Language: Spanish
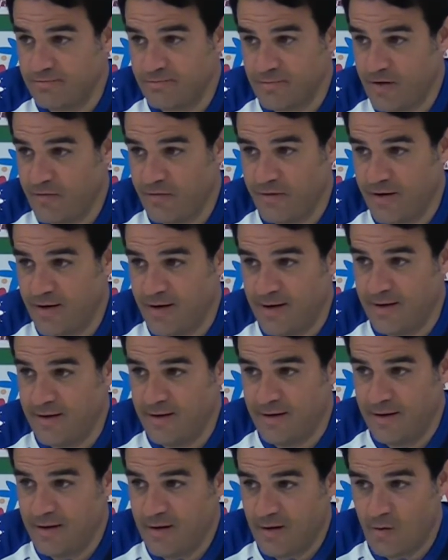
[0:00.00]
Al
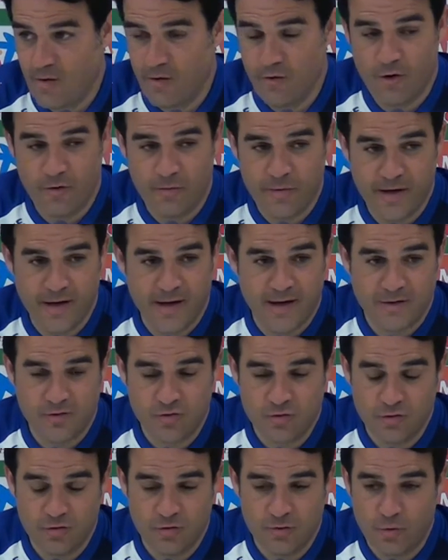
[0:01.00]
final, cuando Herbías
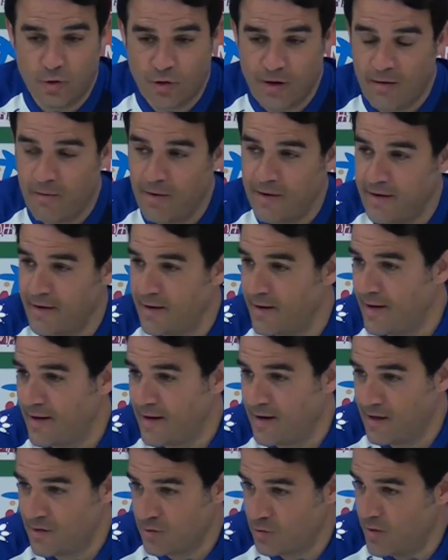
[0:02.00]
o Borja Valle
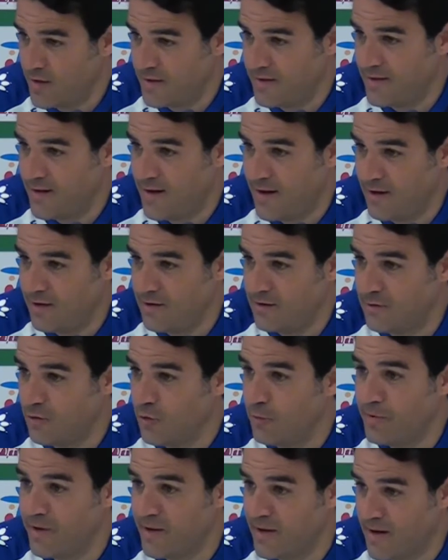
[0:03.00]
encaran a su lateral,
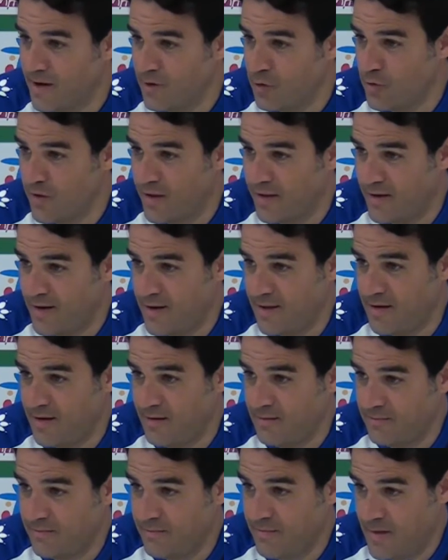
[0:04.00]
no piden ayuda de
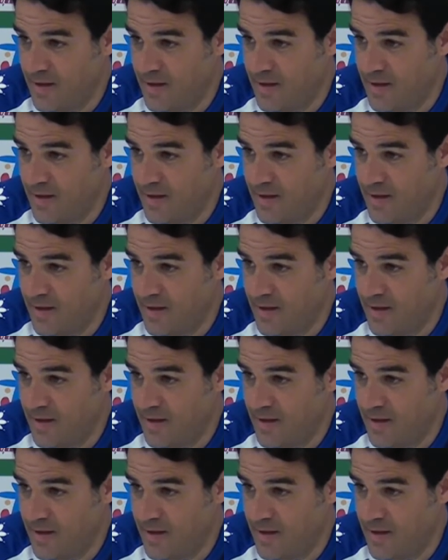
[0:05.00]
nadie.